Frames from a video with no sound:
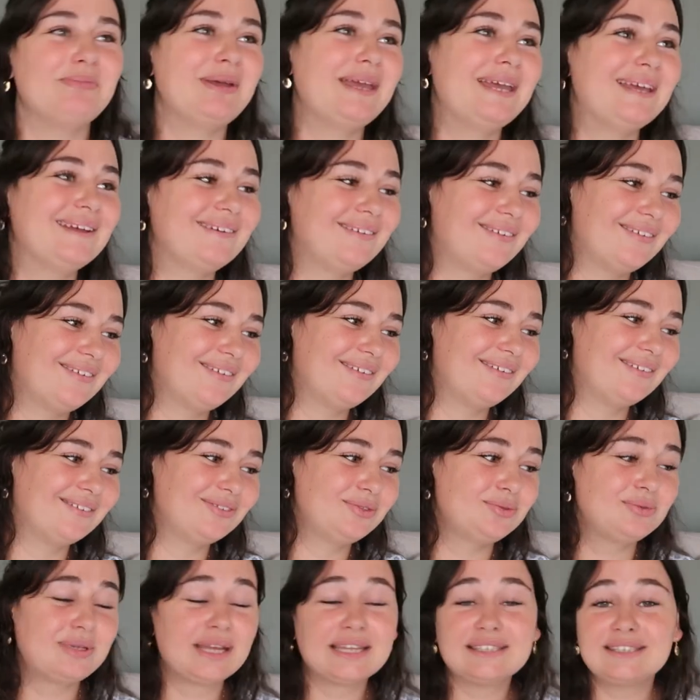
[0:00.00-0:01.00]
mais euh, en
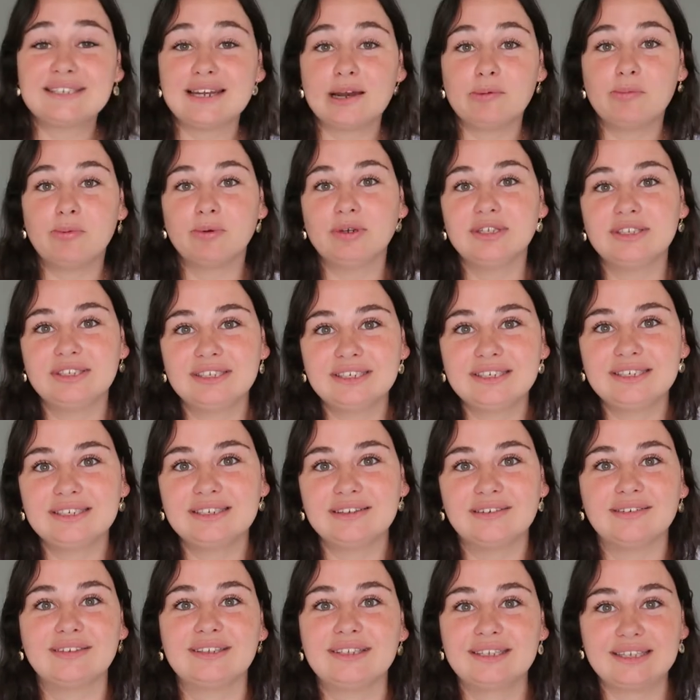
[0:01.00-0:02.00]
tout cas, c'est la
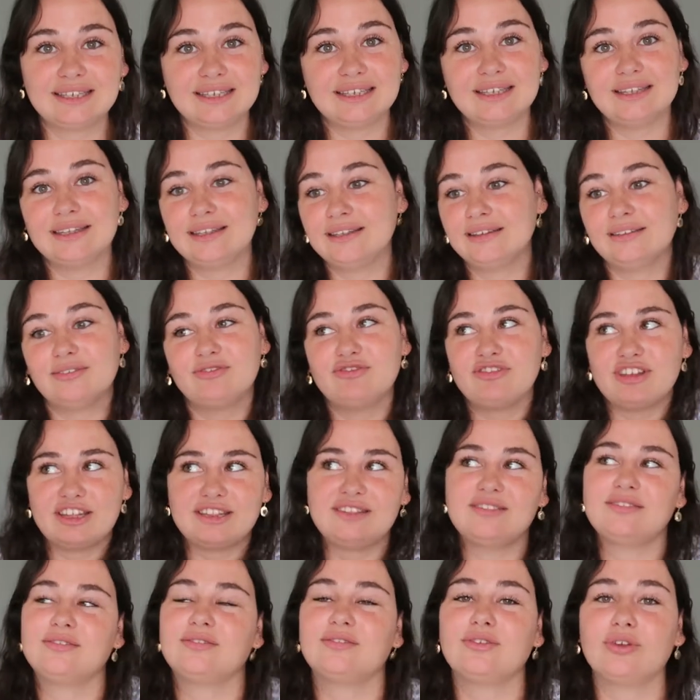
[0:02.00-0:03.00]
politique qui, est
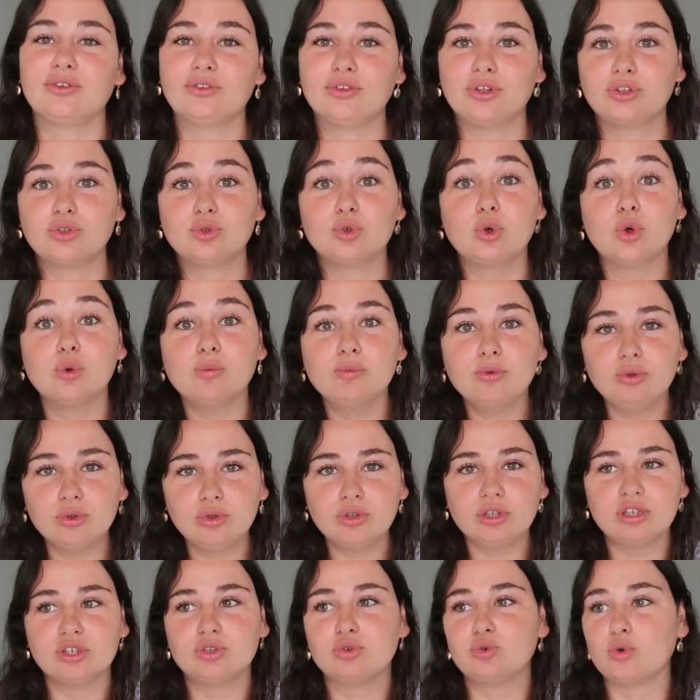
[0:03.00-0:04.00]
faite dans notre
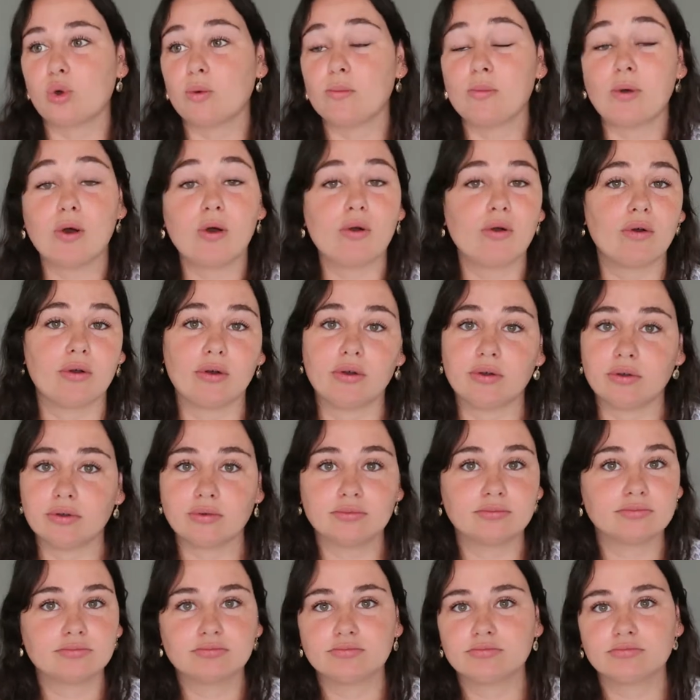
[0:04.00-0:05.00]
commune et sûrement
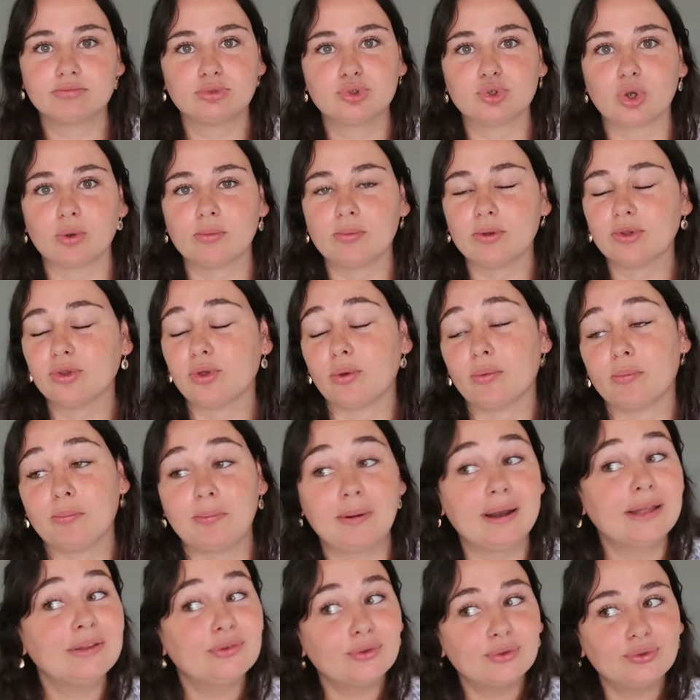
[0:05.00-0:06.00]
sûrement dans
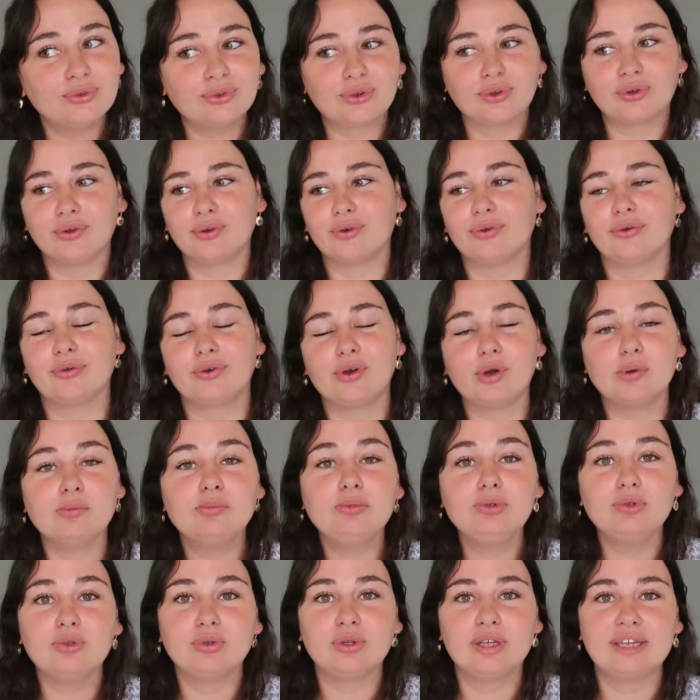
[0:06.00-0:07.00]
plein d'autres euh,
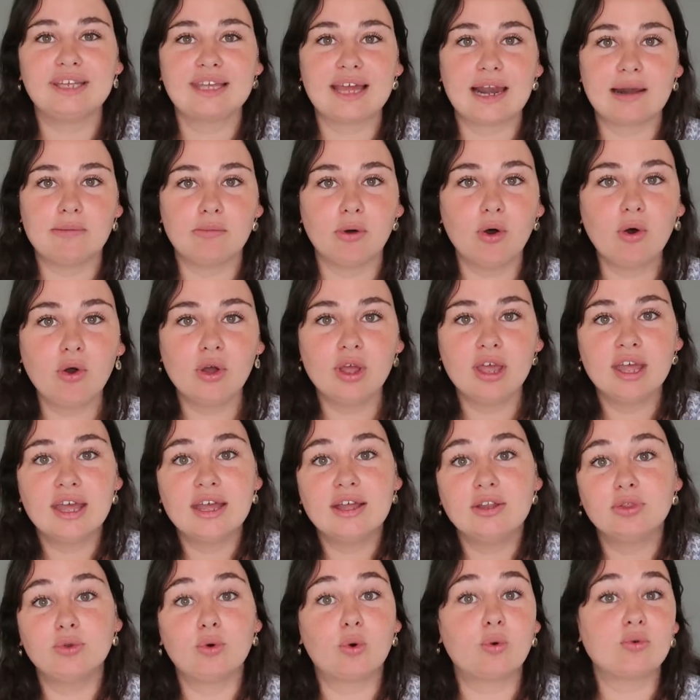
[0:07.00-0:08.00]
communes également.
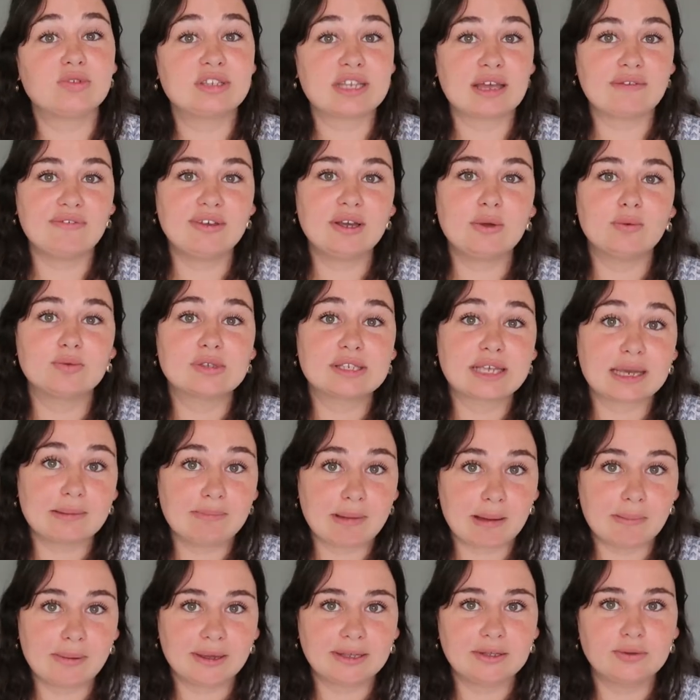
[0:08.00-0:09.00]
Donc on savait qu'on ne serait
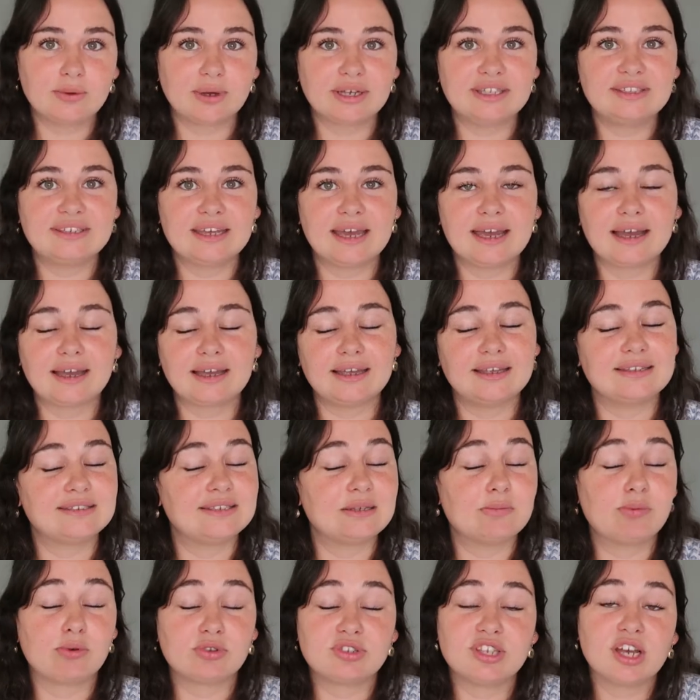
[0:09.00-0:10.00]
pas prioritaire et
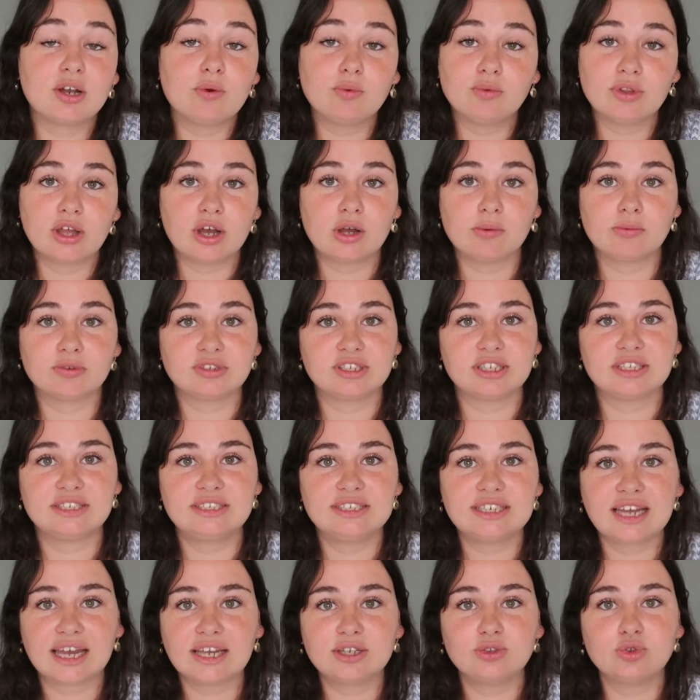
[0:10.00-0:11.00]
c'est pour ça qu'on a commencé
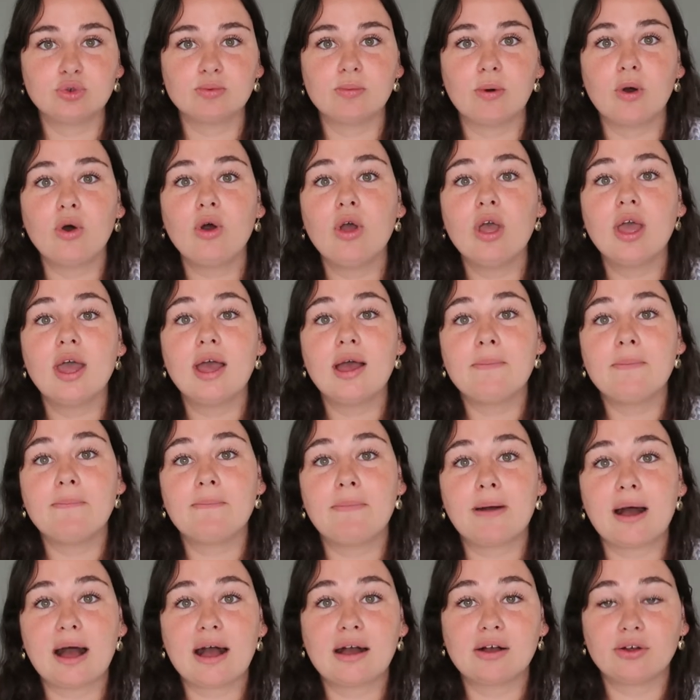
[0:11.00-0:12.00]
directement
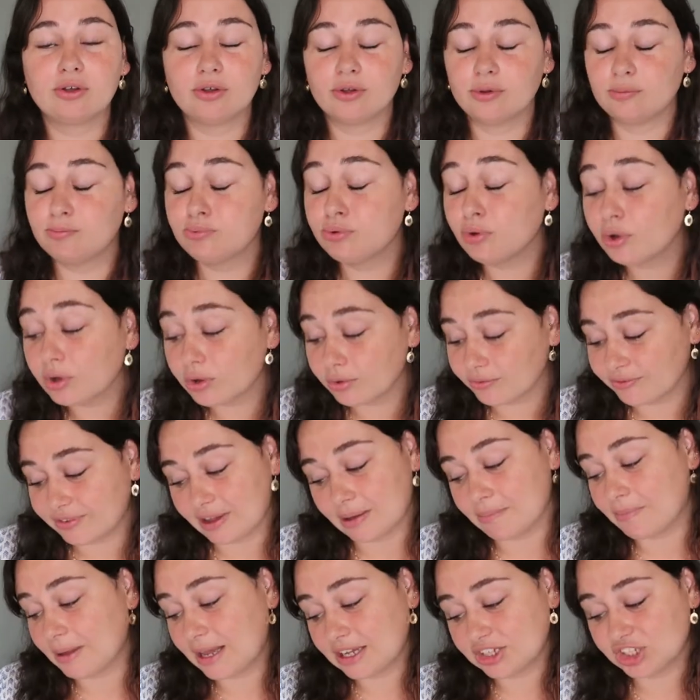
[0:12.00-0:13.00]
par, euh,
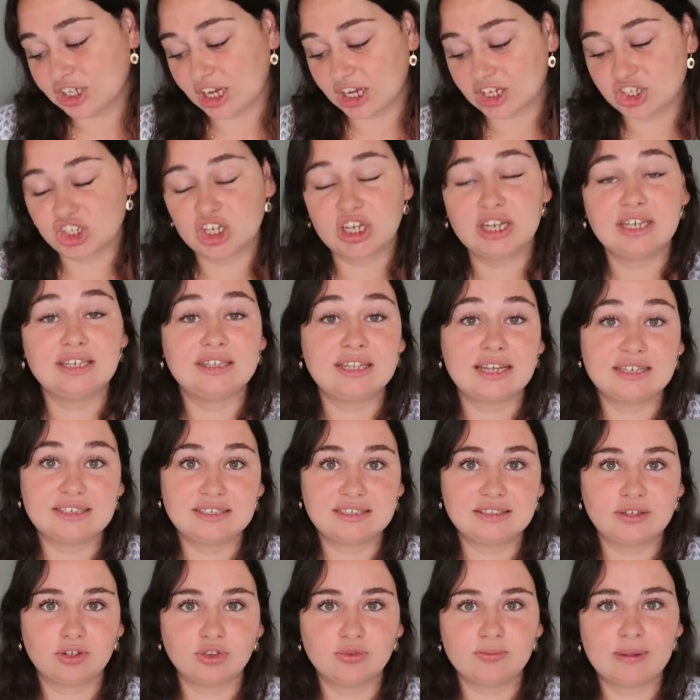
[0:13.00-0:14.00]
par chercher une
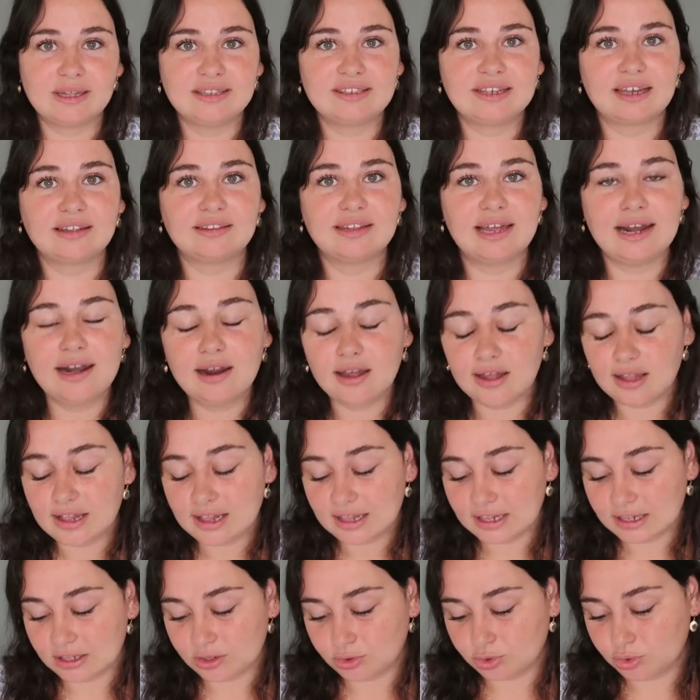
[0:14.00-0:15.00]
assistante maternelle.
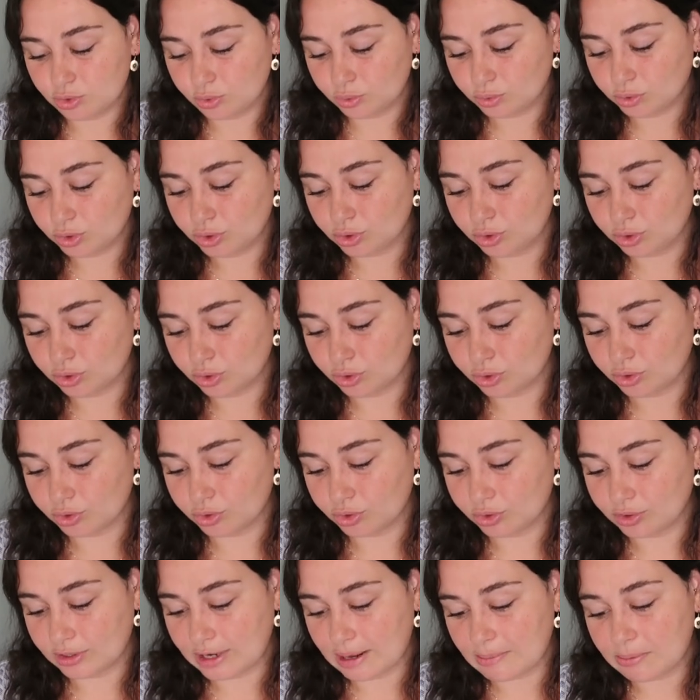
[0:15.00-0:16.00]
Donc
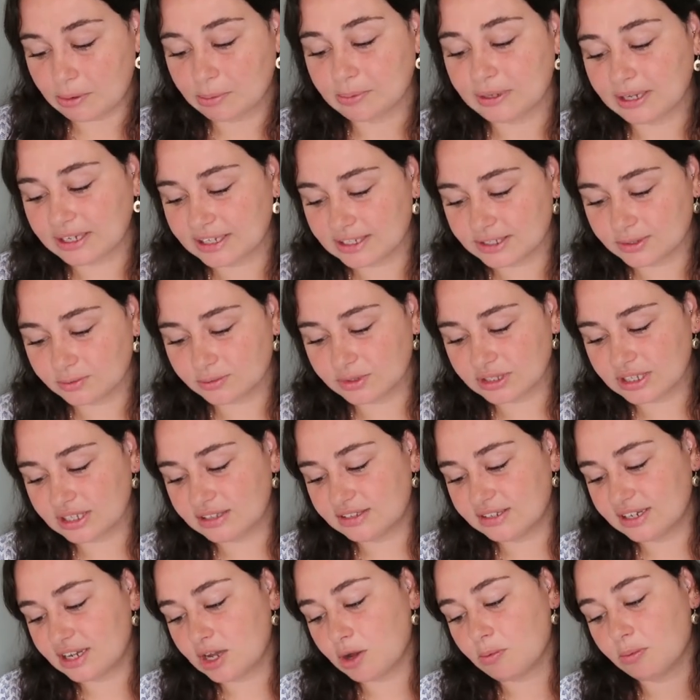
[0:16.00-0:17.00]
euh, la première question
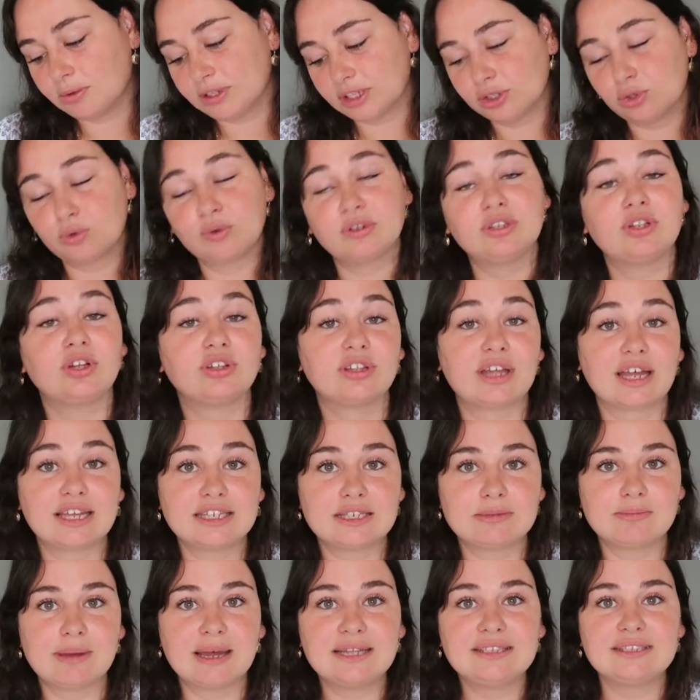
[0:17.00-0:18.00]
c'était comment on a trouvé notre
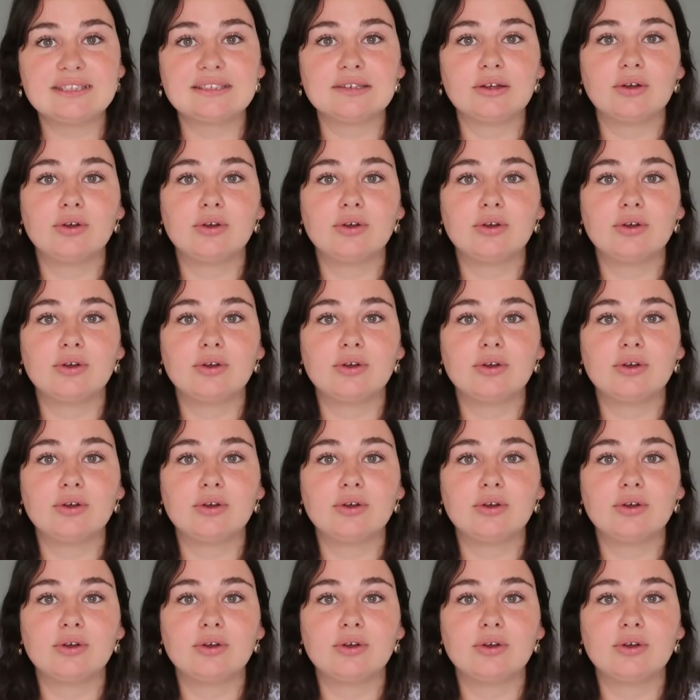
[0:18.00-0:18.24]
ASMAT.